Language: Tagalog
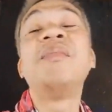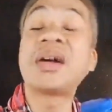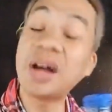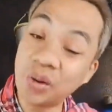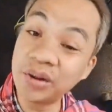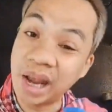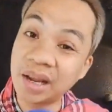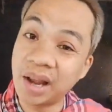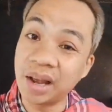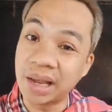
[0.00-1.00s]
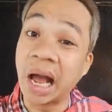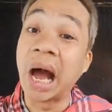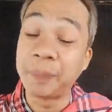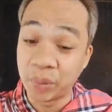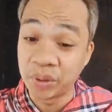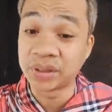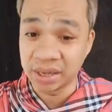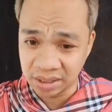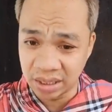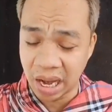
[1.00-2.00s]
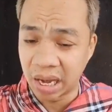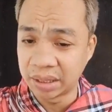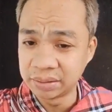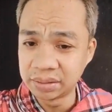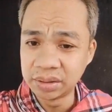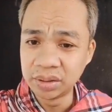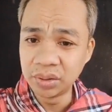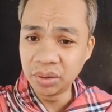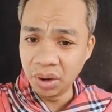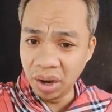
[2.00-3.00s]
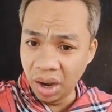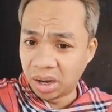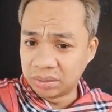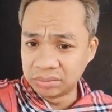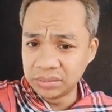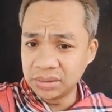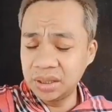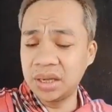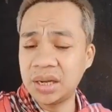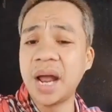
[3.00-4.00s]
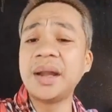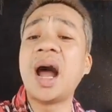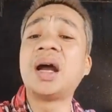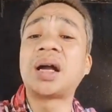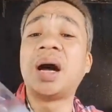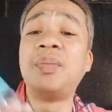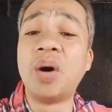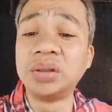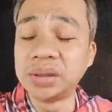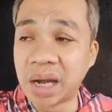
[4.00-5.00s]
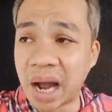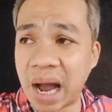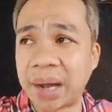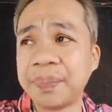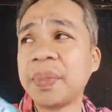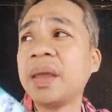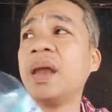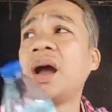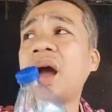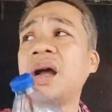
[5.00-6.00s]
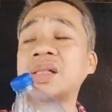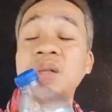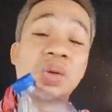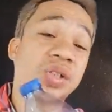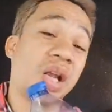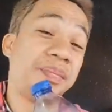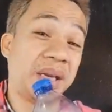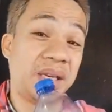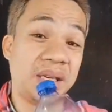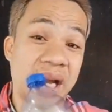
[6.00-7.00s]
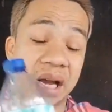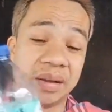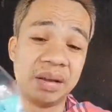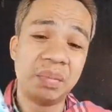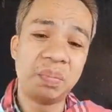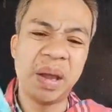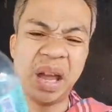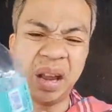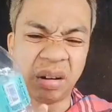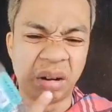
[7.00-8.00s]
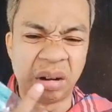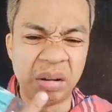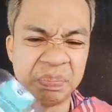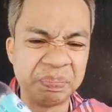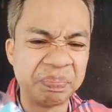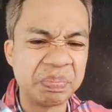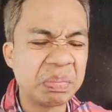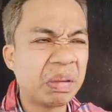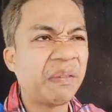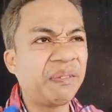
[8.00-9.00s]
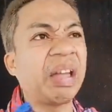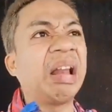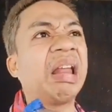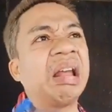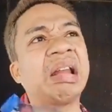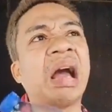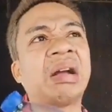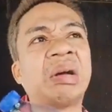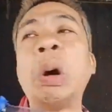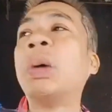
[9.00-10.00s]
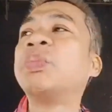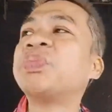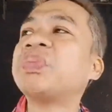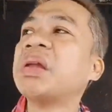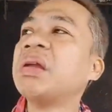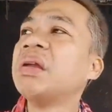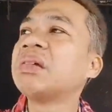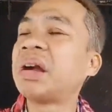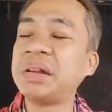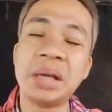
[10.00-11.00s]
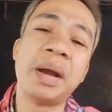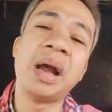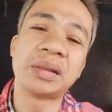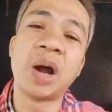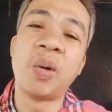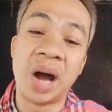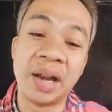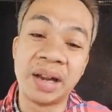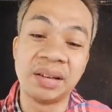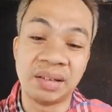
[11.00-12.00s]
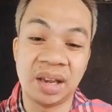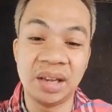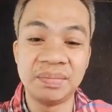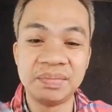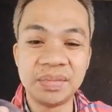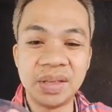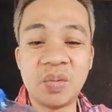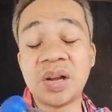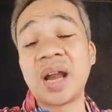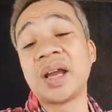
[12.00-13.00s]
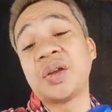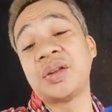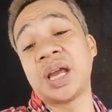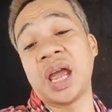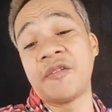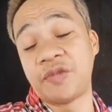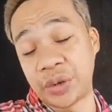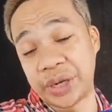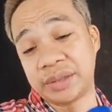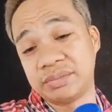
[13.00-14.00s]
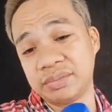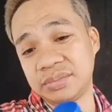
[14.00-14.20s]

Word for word: Makakonect lang gihapon kanila. Oh! Inana kabongga ang social media. Pero, feeling nako, kaning mga tauhanan ni, eh, wala ra gyud nag-effort